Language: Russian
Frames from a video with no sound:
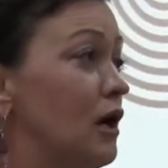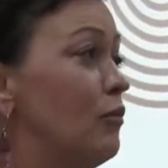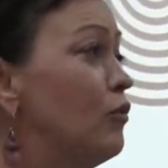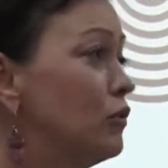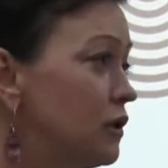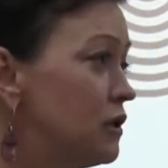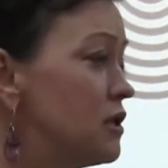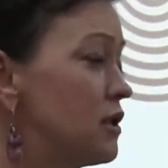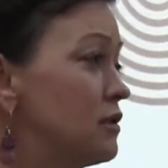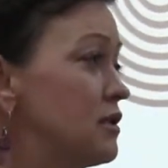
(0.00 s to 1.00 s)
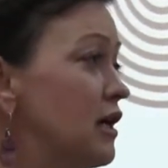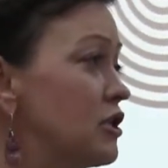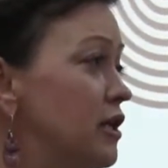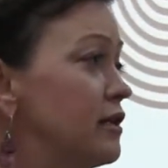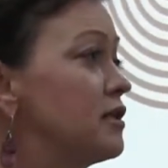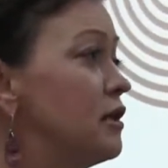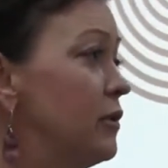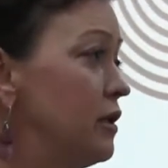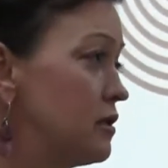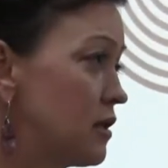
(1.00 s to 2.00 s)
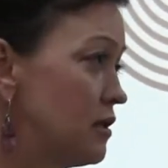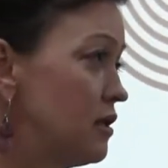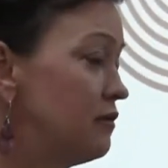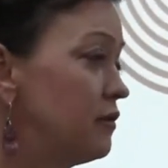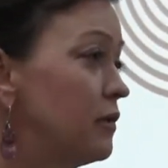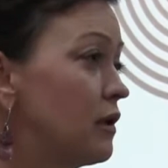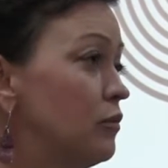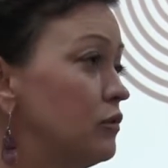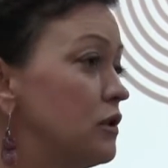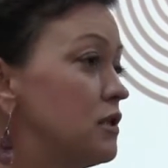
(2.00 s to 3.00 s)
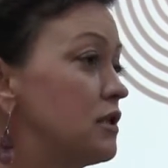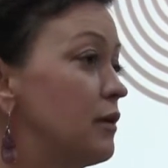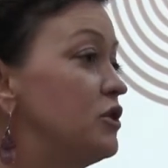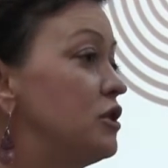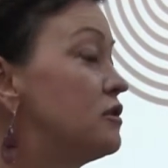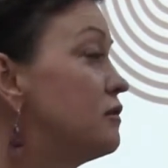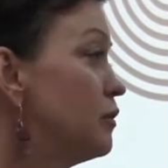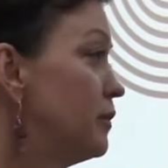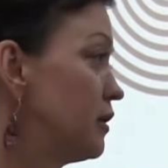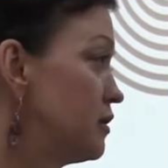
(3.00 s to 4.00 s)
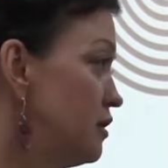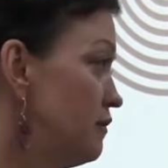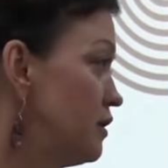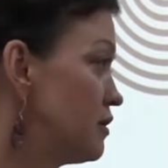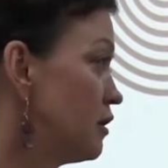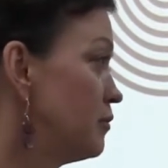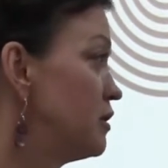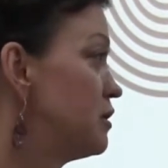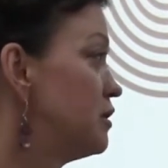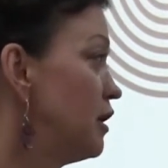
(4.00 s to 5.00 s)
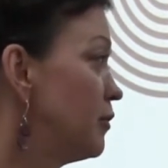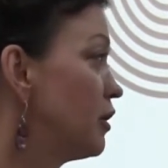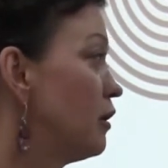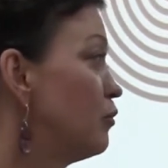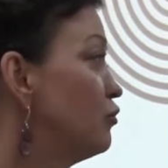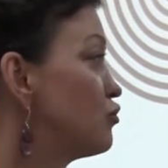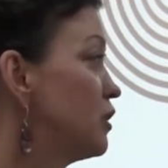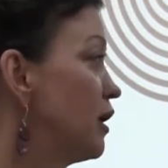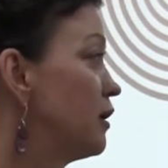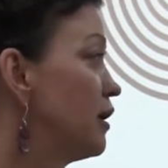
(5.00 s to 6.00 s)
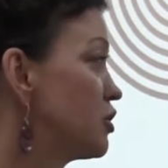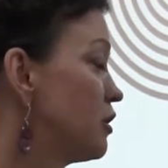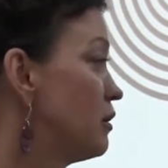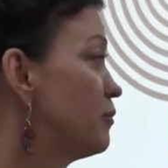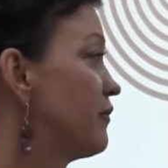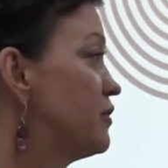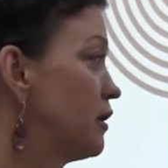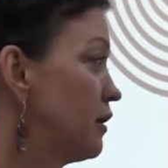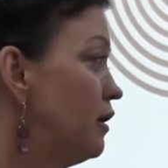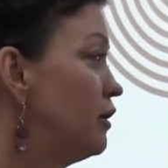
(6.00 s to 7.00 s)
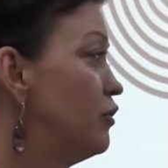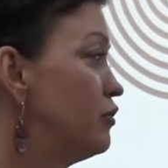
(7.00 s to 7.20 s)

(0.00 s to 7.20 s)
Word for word: работать с гражданскими инициативами, работать с общественными активистами, с теми, кому нужна наша профессиональная